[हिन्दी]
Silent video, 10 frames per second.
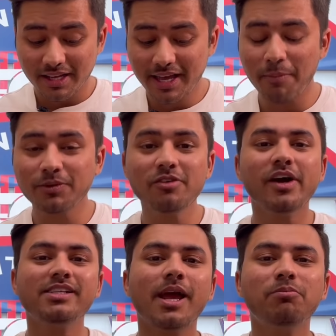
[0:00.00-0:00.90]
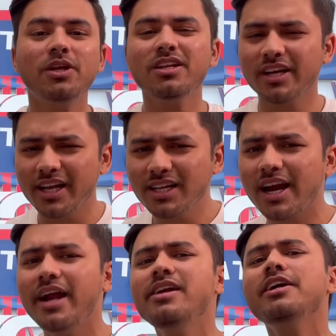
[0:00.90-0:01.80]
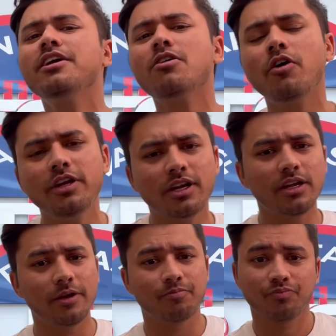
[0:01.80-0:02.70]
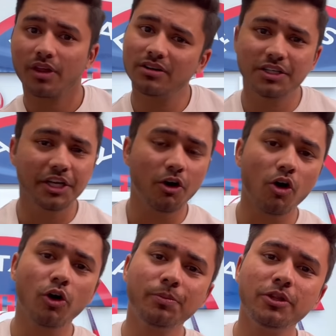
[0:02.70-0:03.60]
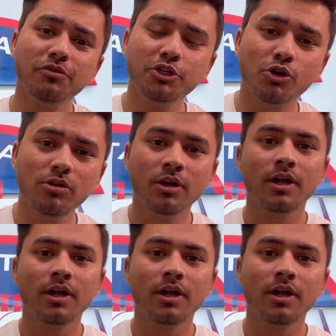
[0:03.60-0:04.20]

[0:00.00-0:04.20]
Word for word: कैप्टन वाइस कैप्टन कल ग्रैंड लीग के कौन निकले हैं डीकॉक और पृथ्वी शो